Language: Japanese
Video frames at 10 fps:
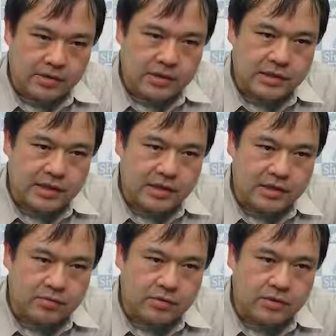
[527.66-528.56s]
実際に
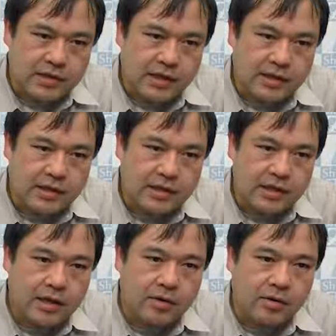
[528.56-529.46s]
自分の最適な
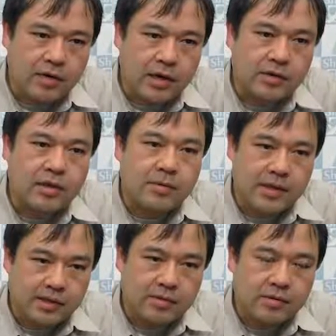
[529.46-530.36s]
手を決め
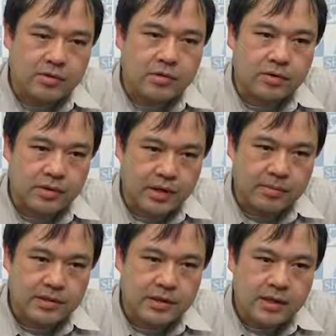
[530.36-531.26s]
ていくということになり
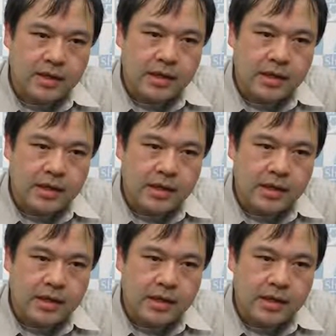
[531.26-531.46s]
ます。